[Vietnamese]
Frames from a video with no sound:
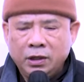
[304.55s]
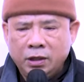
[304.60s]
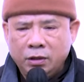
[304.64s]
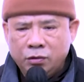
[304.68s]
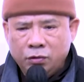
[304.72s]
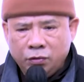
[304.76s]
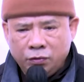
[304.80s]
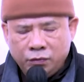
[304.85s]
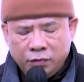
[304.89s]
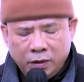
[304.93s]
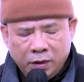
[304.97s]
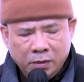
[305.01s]
chí
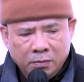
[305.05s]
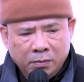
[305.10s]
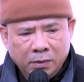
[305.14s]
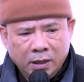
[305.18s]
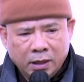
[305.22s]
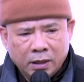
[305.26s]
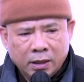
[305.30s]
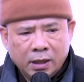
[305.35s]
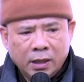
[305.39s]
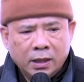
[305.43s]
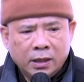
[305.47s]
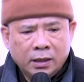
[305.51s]
quý vị
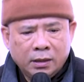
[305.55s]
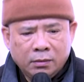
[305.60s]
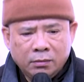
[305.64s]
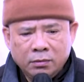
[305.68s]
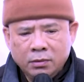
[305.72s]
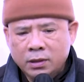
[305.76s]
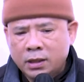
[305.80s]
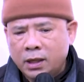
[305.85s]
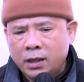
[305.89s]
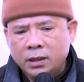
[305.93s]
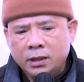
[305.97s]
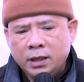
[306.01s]
biết là
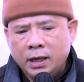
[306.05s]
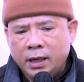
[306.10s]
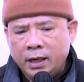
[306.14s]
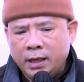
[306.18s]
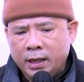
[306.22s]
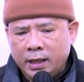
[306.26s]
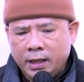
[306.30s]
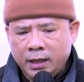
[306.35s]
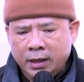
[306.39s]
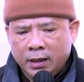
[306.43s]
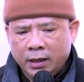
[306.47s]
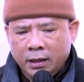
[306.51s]
trong cơ thể
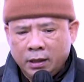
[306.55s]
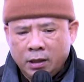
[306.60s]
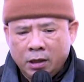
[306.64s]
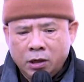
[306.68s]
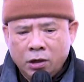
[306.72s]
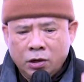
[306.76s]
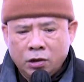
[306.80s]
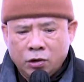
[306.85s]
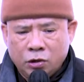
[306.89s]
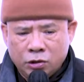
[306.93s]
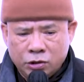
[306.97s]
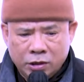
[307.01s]
này
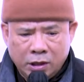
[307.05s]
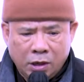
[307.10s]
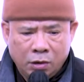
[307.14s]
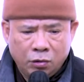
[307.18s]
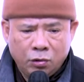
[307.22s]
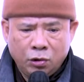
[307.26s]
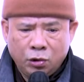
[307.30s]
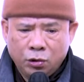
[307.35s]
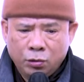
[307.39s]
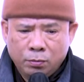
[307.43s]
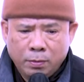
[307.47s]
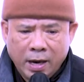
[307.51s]
có
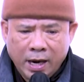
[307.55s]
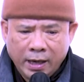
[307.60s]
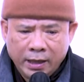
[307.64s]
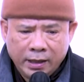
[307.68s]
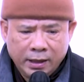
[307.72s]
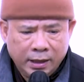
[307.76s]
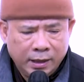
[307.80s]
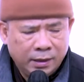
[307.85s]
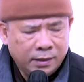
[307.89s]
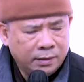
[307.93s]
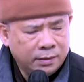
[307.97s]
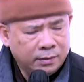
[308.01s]
sáu lỗ bài
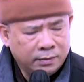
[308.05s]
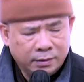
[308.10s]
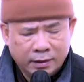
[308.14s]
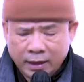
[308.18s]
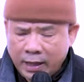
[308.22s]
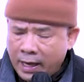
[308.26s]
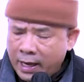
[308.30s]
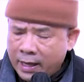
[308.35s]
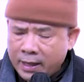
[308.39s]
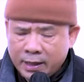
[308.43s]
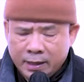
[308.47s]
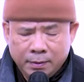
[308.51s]
tiết,
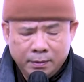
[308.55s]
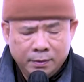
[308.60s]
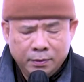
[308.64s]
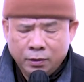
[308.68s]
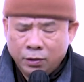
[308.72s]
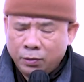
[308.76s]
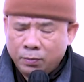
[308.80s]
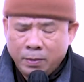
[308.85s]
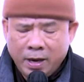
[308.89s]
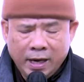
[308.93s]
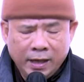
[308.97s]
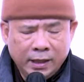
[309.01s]
các cái
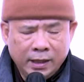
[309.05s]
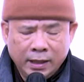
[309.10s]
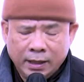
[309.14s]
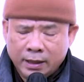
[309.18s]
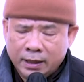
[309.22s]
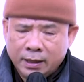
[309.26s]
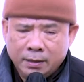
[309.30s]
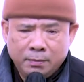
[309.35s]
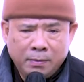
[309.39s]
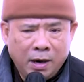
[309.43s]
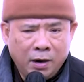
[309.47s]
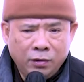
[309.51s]
lỗ bài
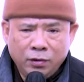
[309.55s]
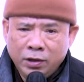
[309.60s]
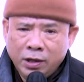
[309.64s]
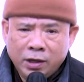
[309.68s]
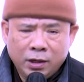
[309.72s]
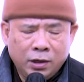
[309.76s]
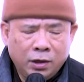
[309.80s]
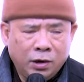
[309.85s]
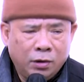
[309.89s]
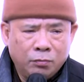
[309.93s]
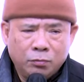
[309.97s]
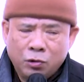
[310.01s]
tiệc là bao
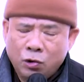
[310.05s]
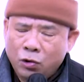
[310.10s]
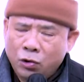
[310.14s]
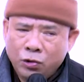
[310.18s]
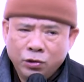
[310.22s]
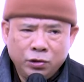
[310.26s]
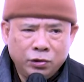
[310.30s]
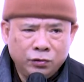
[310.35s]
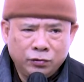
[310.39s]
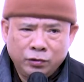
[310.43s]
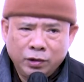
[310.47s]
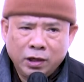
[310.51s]
nhiêu nòng
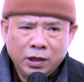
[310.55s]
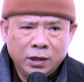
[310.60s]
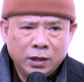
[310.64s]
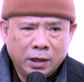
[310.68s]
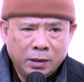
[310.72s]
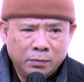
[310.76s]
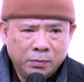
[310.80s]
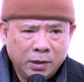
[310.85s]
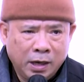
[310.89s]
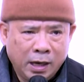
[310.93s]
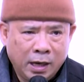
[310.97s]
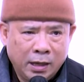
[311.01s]
hôi nồng nhơ
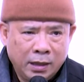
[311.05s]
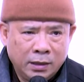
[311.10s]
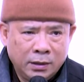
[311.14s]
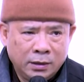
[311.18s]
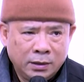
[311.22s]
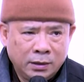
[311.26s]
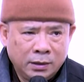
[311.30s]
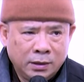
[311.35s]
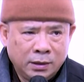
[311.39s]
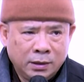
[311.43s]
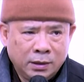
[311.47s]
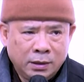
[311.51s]
nhợp cả.
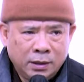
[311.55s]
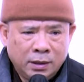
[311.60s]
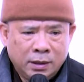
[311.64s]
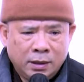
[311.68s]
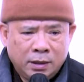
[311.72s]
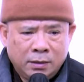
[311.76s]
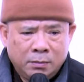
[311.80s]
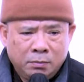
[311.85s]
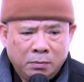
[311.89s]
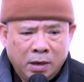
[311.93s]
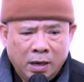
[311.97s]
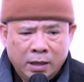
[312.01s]

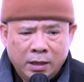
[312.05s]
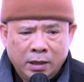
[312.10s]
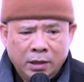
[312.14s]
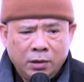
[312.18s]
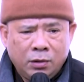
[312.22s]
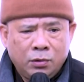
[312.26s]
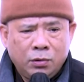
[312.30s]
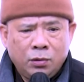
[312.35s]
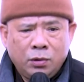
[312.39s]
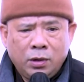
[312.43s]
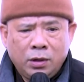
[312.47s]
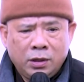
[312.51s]
Mặc
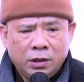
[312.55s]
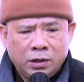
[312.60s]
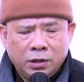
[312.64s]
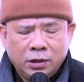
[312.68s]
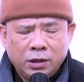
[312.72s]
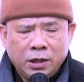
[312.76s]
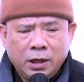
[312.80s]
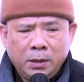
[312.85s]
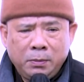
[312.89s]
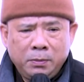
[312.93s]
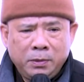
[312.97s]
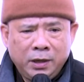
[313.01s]
dù
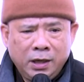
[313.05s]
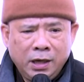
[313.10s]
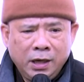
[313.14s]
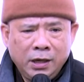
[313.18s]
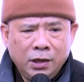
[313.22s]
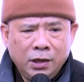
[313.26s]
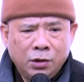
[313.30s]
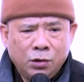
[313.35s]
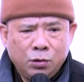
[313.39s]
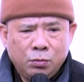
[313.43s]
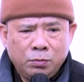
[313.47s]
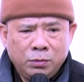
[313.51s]
trước khi mình đi
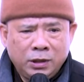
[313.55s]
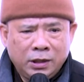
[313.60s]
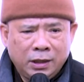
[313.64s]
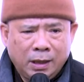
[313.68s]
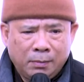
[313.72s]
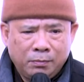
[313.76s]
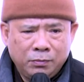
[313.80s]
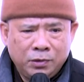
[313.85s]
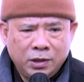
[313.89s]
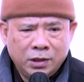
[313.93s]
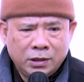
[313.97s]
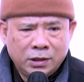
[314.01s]
ngủ mình
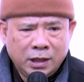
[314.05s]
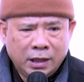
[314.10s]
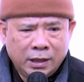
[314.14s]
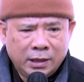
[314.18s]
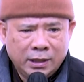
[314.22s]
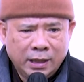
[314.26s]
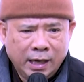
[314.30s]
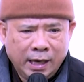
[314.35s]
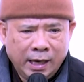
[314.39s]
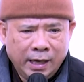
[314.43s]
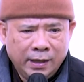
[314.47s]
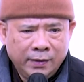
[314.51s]
tắm rửa sạch
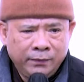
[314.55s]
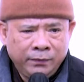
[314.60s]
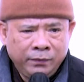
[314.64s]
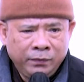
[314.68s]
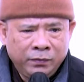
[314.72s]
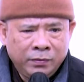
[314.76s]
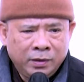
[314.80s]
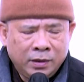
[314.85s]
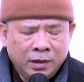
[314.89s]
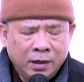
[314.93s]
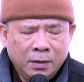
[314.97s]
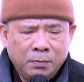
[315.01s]
sẽ,
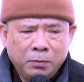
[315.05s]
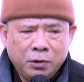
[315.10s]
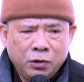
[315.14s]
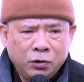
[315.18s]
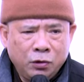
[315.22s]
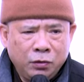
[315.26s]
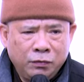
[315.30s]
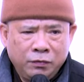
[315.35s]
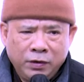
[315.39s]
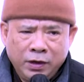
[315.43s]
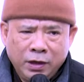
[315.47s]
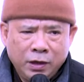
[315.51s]
nhưng mà
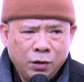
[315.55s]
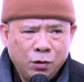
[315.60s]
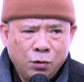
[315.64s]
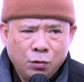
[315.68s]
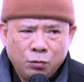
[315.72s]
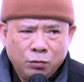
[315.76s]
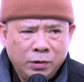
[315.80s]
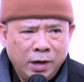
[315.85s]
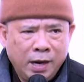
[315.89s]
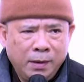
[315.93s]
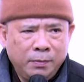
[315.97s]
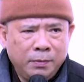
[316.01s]
quý vị
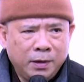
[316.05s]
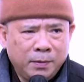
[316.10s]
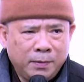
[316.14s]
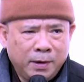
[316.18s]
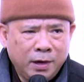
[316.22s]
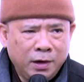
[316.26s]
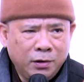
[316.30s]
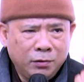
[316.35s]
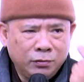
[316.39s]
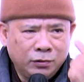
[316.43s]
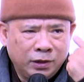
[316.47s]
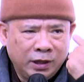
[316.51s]
ngủ đêm là
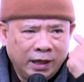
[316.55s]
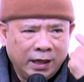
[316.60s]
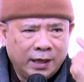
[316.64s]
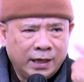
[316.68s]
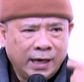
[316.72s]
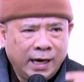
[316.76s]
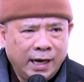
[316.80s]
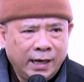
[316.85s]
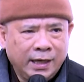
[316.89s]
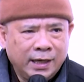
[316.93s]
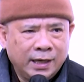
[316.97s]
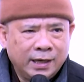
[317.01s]
bắt đầu tiệc
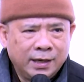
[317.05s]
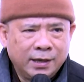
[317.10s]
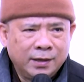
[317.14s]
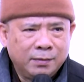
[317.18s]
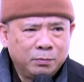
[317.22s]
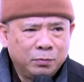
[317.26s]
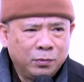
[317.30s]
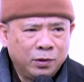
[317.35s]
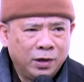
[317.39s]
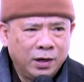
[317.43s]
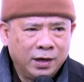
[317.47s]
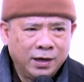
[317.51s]
ra những
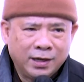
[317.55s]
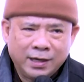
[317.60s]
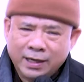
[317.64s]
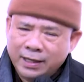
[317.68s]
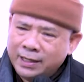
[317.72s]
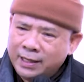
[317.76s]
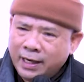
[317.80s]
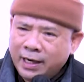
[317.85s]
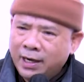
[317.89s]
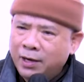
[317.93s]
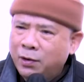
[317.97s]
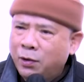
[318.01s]
cái, cái
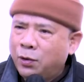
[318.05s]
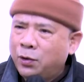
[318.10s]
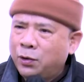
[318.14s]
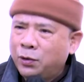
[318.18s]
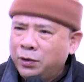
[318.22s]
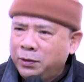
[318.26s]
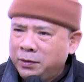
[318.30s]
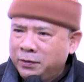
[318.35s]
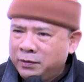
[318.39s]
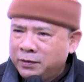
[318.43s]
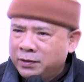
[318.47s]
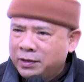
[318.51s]
chất
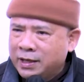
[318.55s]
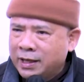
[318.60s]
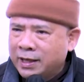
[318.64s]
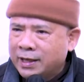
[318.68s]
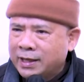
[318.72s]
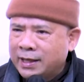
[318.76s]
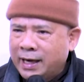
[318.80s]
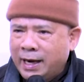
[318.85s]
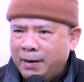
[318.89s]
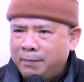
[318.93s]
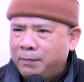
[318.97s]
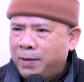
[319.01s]
hôi, tiệc
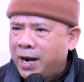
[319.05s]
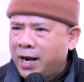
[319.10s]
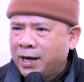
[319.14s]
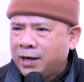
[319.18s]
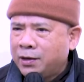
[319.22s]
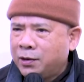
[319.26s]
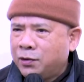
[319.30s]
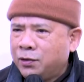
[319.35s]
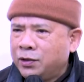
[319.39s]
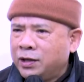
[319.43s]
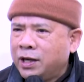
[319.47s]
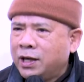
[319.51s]
ra ba
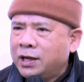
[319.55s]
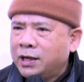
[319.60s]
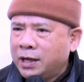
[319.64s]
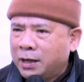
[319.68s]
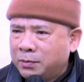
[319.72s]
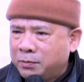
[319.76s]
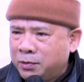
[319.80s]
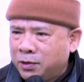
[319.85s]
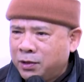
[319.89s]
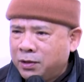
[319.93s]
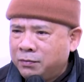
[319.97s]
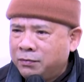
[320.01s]
cái đồ nhơ
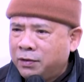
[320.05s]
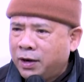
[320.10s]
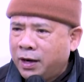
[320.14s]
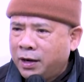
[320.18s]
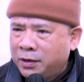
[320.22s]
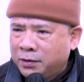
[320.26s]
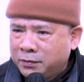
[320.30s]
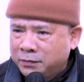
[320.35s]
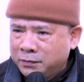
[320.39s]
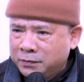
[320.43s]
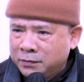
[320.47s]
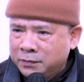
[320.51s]
nhợp rồi, phải
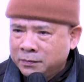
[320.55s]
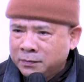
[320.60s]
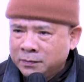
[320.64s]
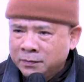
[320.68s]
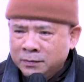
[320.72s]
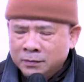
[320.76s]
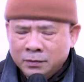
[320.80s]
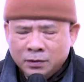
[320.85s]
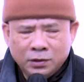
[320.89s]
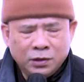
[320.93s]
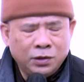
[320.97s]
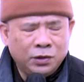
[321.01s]
không?
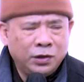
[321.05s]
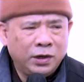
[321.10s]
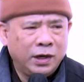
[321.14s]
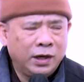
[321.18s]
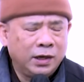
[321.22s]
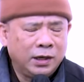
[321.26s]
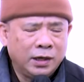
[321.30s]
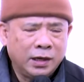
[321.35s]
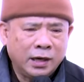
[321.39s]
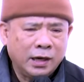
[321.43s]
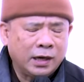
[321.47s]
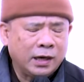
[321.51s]
Cho
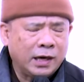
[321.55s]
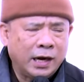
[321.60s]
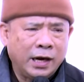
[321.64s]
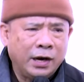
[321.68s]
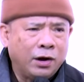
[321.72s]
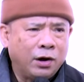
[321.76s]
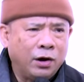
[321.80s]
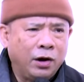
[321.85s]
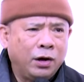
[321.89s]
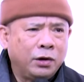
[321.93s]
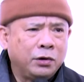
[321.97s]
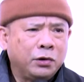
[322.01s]
nên cái, cái
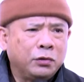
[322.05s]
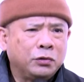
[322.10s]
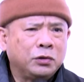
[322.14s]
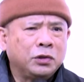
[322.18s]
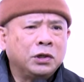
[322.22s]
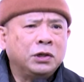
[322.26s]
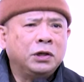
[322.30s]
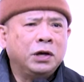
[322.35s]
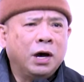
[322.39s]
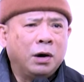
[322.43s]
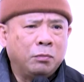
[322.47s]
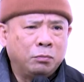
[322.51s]
đó là nó
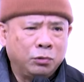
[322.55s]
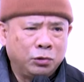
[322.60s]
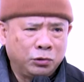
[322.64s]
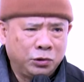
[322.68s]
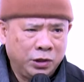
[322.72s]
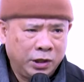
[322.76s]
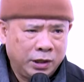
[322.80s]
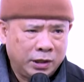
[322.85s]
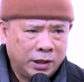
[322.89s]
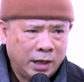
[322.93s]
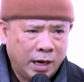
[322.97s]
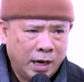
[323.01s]
tự động nó
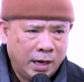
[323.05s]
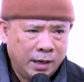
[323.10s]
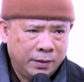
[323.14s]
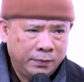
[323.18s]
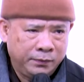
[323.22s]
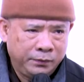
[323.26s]
tiệc ra.